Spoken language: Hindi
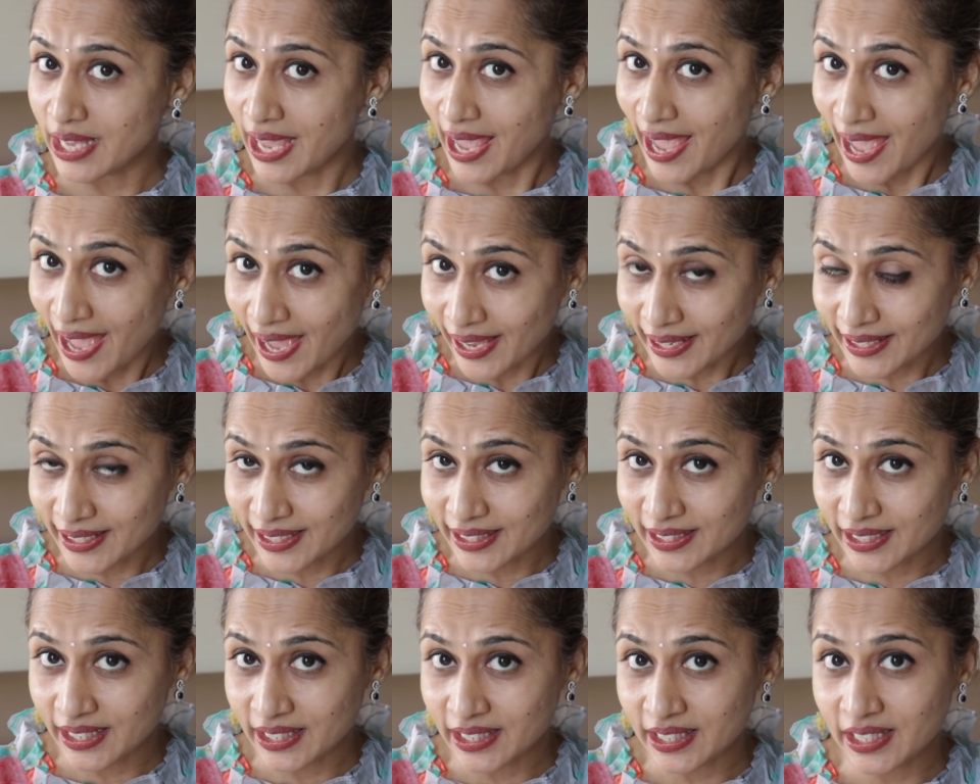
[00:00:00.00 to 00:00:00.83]
है
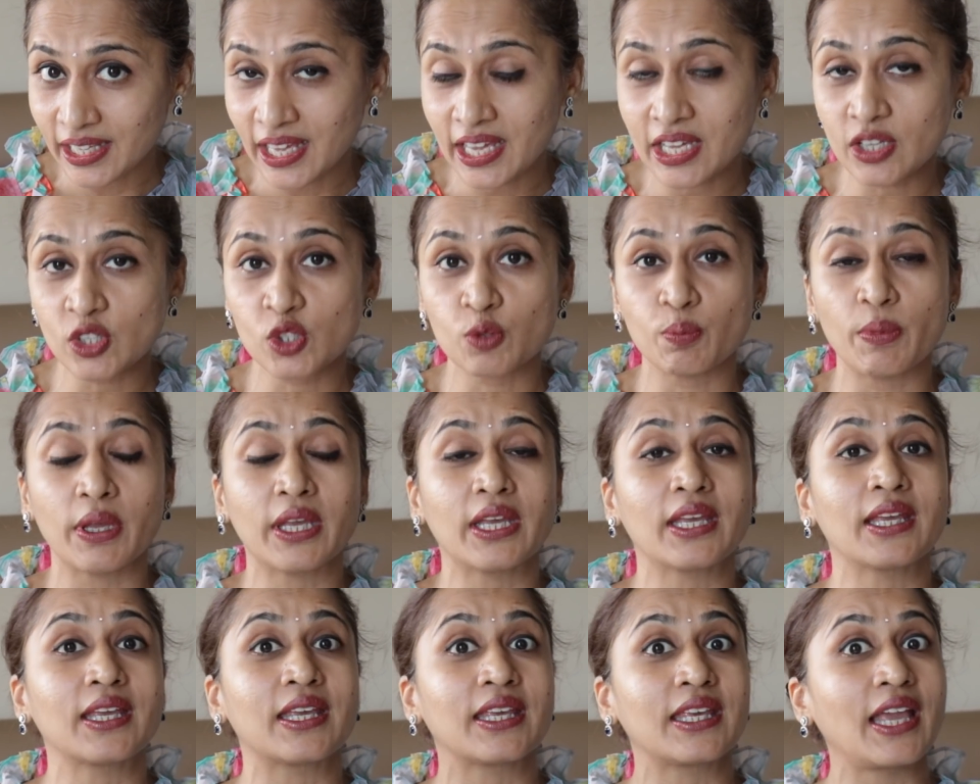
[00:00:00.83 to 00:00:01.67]
कि नहीं है इसमें
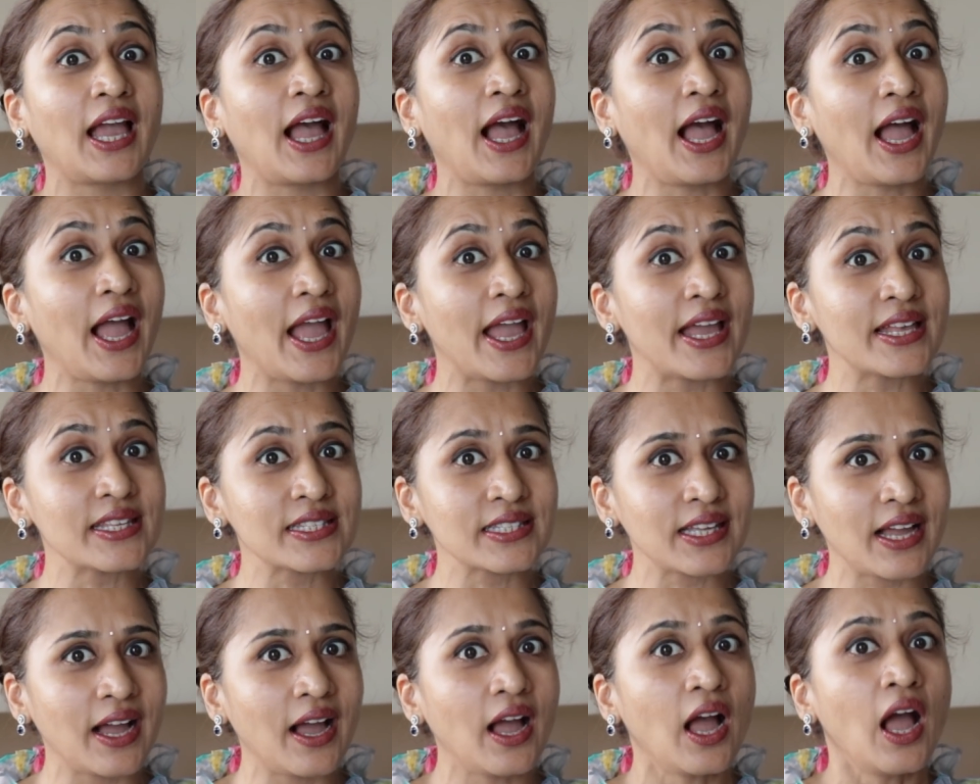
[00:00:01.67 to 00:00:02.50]
क्या
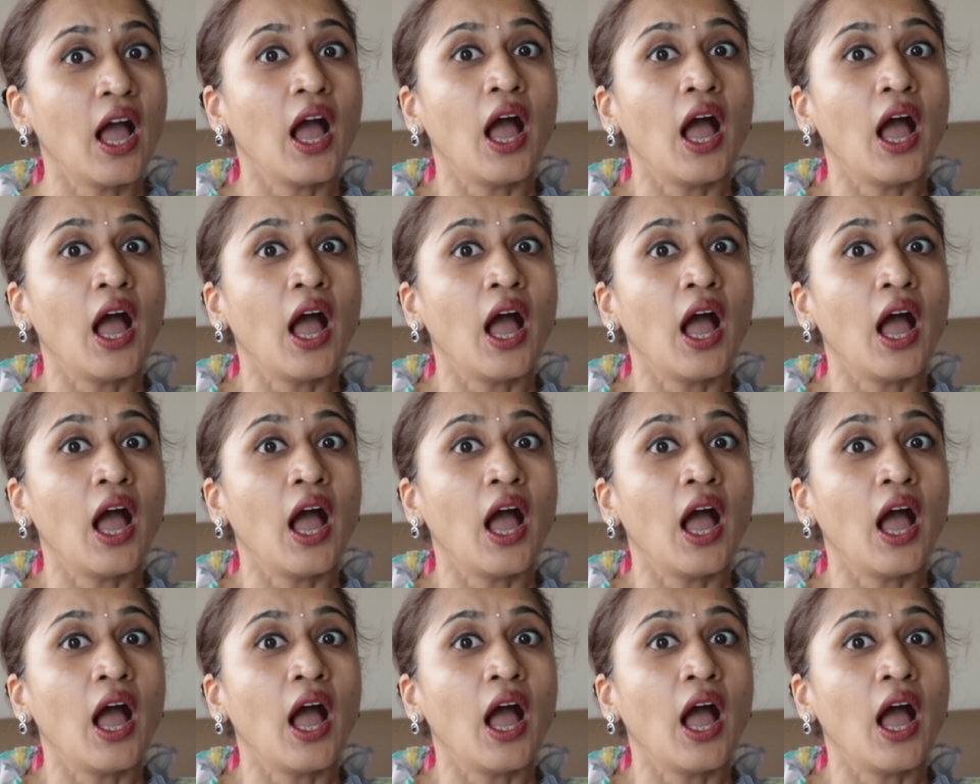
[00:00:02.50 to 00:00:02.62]
ऐसा